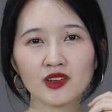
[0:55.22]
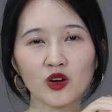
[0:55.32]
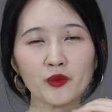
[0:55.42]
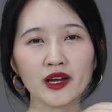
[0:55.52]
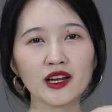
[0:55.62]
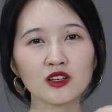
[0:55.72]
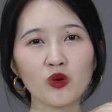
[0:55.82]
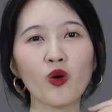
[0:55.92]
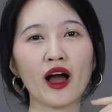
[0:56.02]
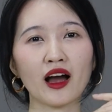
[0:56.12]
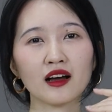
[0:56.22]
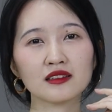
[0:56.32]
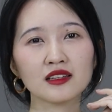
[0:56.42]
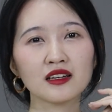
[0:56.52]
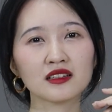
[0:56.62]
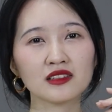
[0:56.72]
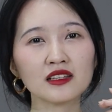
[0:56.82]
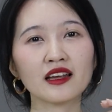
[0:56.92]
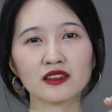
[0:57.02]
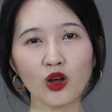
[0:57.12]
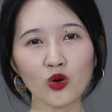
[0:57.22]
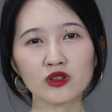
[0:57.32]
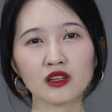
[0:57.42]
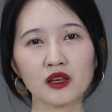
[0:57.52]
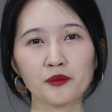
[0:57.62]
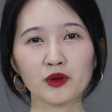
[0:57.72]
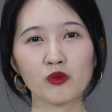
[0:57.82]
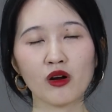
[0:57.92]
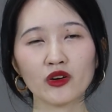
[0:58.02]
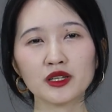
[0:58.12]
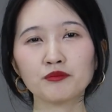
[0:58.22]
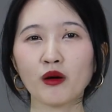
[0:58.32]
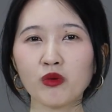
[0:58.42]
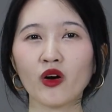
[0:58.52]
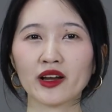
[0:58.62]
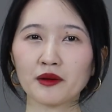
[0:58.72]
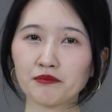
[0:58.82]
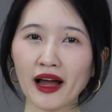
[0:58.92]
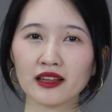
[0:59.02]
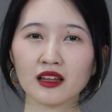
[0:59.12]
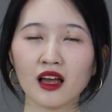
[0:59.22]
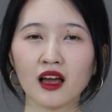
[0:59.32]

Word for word: có một cái kết quả niềm rất là tốt thì mình cũng có inbox hỏi các bạn